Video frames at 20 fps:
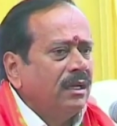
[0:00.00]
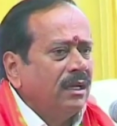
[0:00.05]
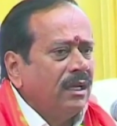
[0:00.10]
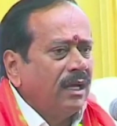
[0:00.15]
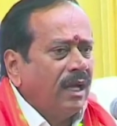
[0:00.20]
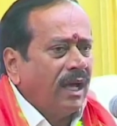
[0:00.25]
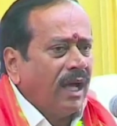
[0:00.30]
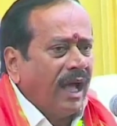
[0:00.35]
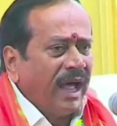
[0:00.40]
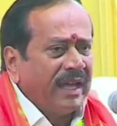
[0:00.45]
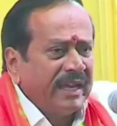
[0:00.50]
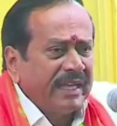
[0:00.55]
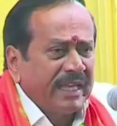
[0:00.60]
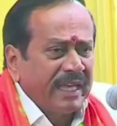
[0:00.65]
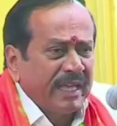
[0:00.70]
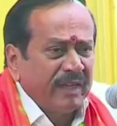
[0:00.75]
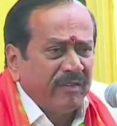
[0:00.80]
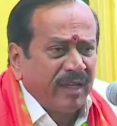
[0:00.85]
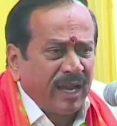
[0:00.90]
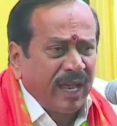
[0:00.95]
அன்னைக்கு
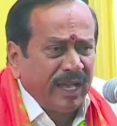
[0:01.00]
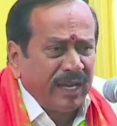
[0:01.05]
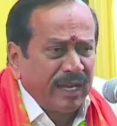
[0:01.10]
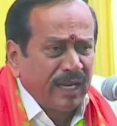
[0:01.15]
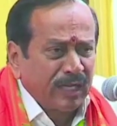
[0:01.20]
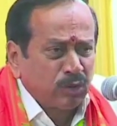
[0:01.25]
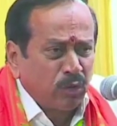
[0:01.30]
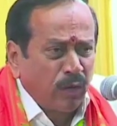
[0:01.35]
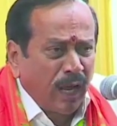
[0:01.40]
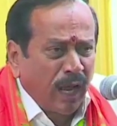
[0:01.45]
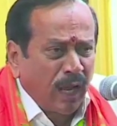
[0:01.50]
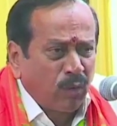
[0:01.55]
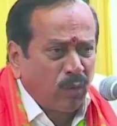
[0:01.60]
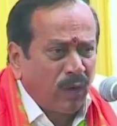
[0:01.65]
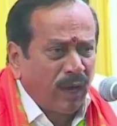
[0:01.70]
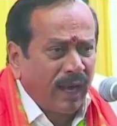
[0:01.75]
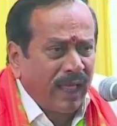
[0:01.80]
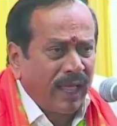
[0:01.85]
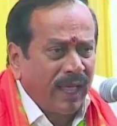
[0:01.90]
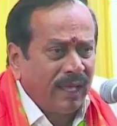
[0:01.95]
ஈவேரா என்ன சொன்னார்
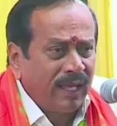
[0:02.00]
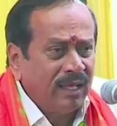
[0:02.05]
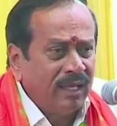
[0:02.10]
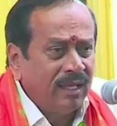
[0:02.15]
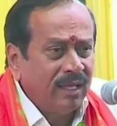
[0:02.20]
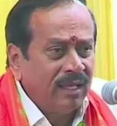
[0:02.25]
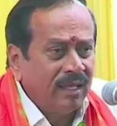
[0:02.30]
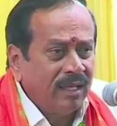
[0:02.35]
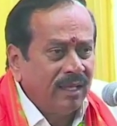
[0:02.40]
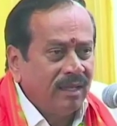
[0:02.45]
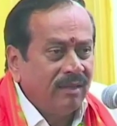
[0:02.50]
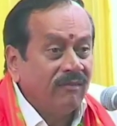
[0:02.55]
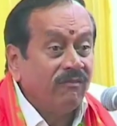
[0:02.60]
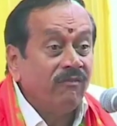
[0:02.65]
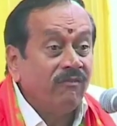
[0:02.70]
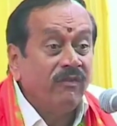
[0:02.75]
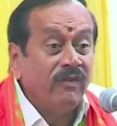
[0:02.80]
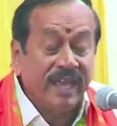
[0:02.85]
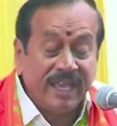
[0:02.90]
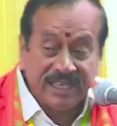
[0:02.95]
உங்களை
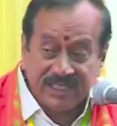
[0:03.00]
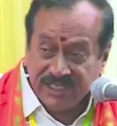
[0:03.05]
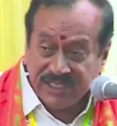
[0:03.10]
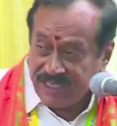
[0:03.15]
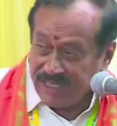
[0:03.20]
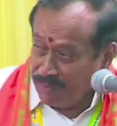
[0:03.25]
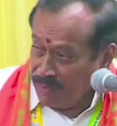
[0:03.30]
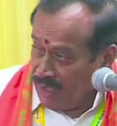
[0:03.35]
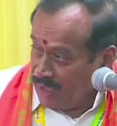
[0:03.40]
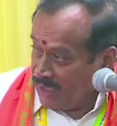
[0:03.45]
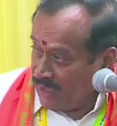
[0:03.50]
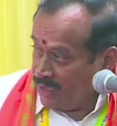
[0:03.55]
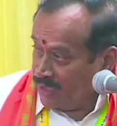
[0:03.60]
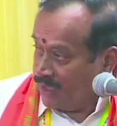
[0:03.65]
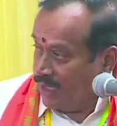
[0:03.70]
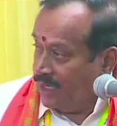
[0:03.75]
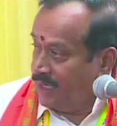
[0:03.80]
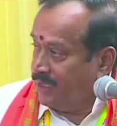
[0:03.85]
வேசி மகன்கள்